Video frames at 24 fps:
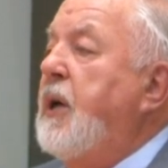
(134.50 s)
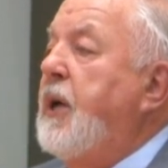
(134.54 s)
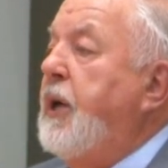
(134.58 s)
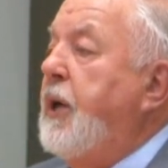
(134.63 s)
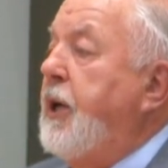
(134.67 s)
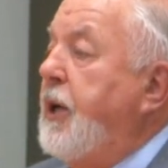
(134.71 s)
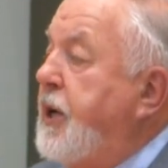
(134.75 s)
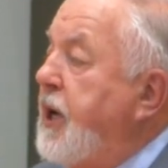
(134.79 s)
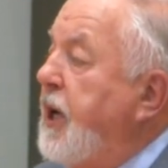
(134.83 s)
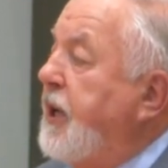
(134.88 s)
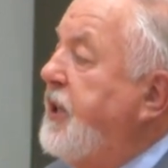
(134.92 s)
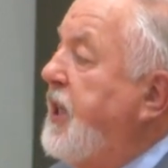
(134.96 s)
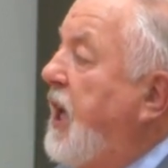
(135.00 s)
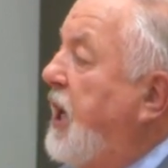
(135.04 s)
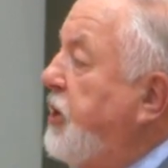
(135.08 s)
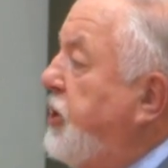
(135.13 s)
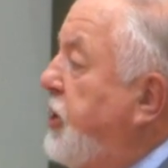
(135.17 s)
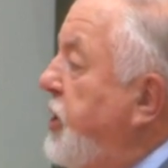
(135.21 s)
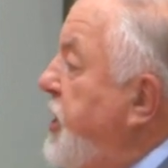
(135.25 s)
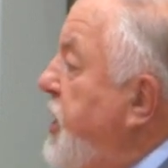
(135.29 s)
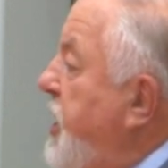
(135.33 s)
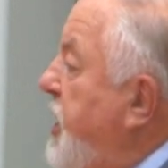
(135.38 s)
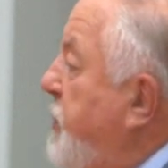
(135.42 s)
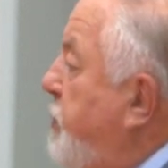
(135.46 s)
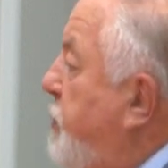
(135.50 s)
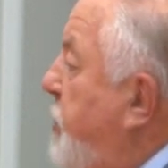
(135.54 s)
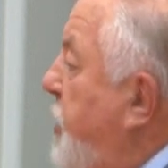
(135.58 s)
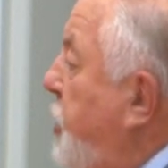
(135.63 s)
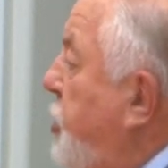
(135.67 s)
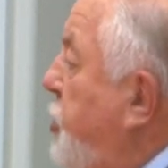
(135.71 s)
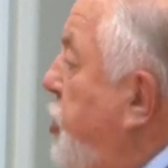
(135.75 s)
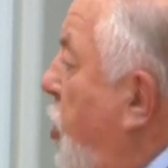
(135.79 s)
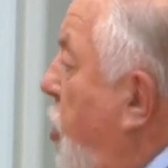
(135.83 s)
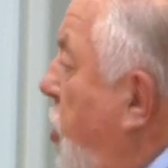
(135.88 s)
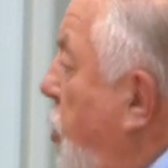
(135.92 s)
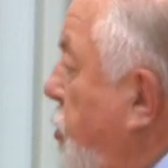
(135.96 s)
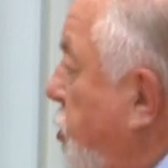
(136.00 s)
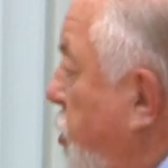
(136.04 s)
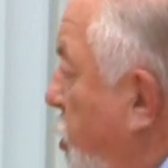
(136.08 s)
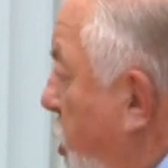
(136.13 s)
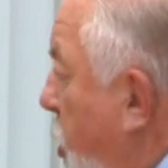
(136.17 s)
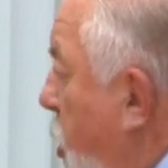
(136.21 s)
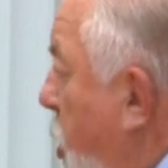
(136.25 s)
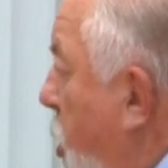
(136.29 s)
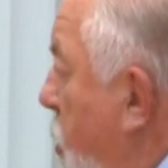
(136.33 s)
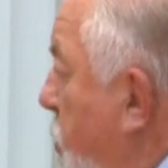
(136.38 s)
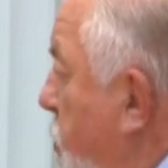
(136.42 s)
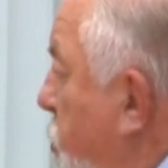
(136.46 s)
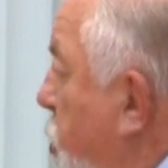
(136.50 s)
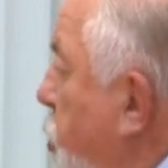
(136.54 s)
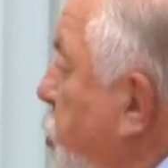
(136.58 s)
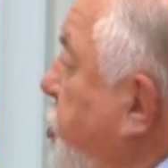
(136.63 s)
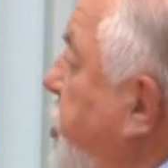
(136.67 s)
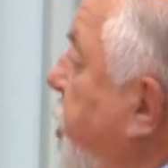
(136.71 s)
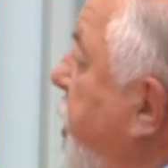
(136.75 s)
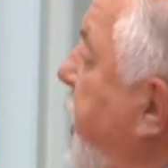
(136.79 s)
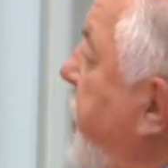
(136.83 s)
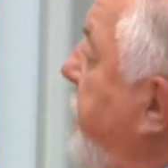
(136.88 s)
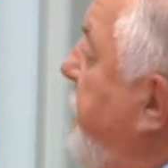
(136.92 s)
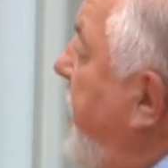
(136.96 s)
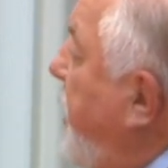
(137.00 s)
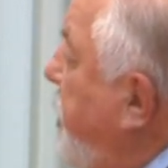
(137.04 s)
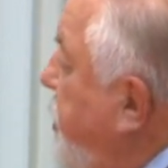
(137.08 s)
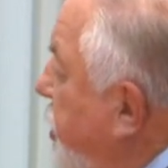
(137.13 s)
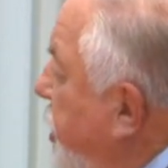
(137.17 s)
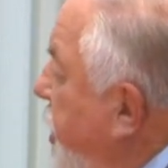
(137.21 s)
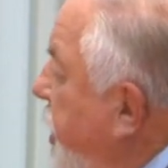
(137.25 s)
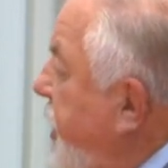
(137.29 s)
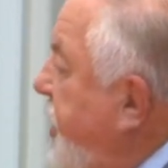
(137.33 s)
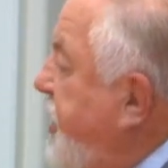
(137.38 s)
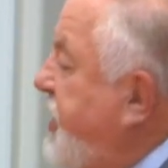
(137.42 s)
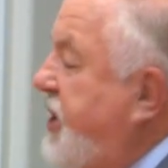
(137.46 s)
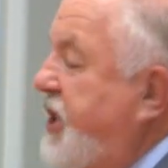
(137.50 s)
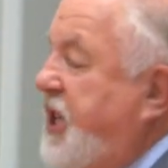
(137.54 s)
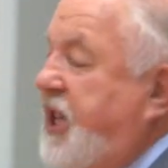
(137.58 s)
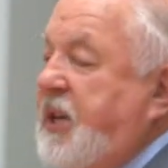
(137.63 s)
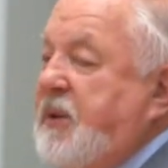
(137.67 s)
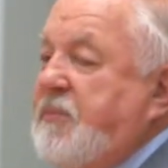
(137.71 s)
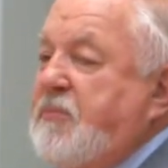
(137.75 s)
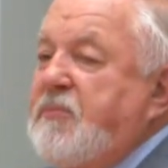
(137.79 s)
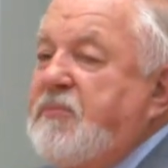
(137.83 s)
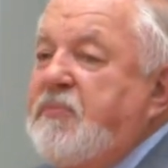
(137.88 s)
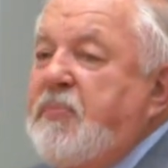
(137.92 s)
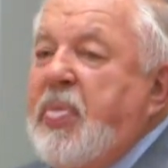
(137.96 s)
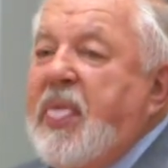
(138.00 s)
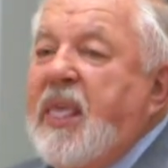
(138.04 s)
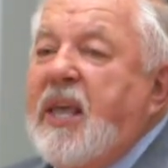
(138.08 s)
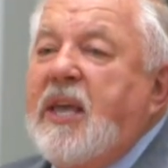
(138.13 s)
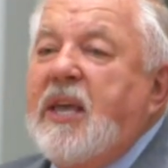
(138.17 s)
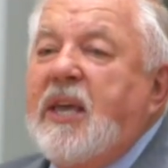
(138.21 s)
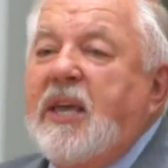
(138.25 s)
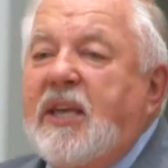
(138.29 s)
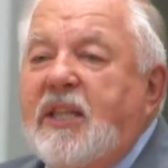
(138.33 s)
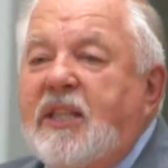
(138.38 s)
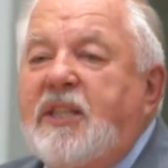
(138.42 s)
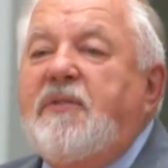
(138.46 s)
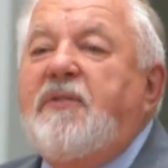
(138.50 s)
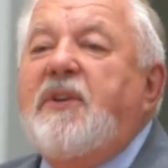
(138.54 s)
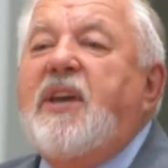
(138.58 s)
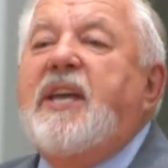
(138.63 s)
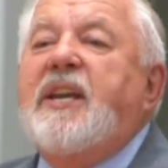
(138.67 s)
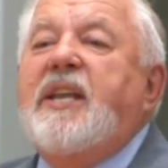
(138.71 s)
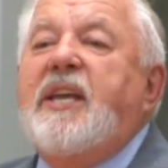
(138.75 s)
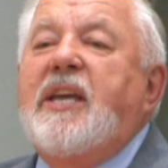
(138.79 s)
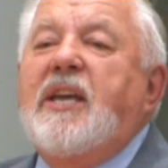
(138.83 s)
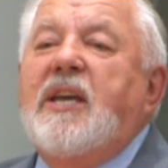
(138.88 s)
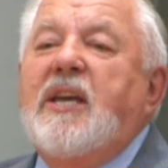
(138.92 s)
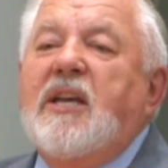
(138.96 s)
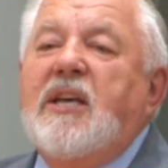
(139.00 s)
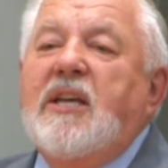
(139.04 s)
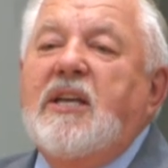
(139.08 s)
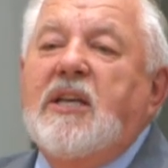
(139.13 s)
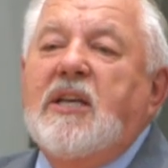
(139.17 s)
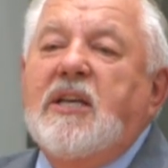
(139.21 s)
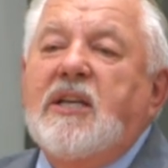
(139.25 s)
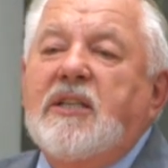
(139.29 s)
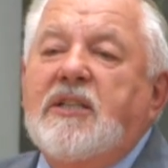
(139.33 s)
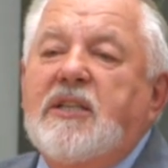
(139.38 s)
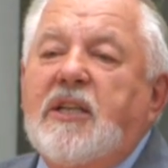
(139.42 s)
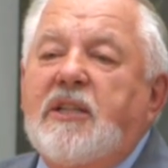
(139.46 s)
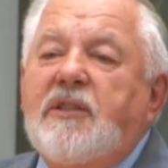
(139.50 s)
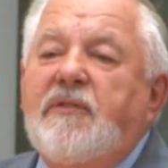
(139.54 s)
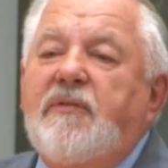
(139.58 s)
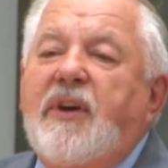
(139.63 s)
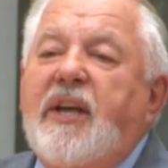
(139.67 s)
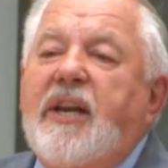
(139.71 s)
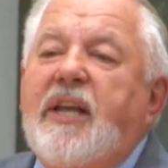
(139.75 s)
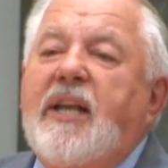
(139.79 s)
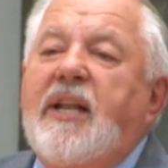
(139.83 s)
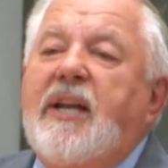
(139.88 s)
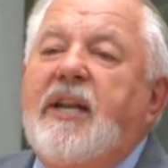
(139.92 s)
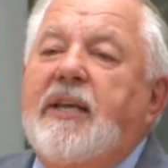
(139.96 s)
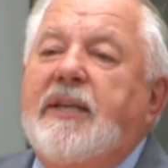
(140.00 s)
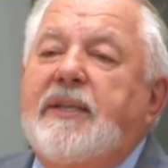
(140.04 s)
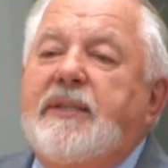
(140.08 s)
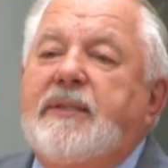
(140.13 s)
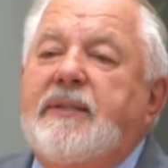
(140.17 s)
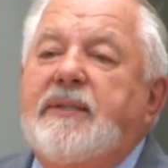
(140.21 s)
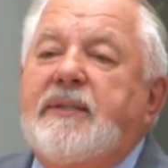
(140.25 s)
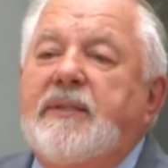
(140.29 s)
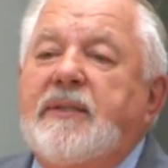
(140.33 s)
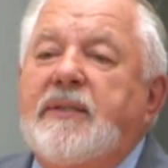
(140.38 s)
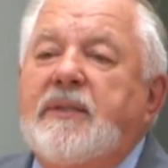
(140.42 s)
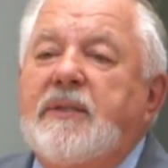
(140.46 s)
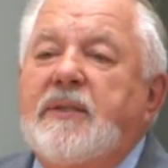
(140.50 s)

И когда жених пришел, то мудрые вошли с ним, и двери затворились.